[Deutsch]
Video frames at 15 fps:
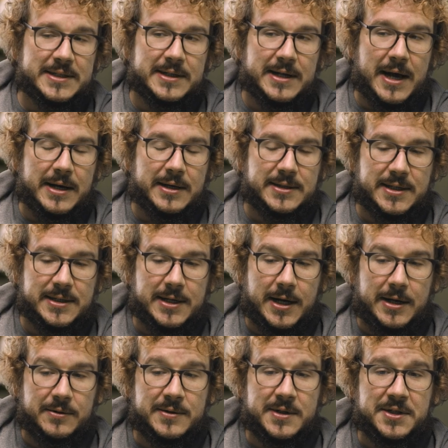hast einen
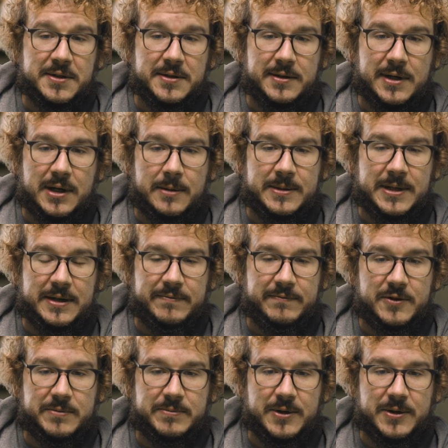zentralen Unterschied und ich glaube, der wird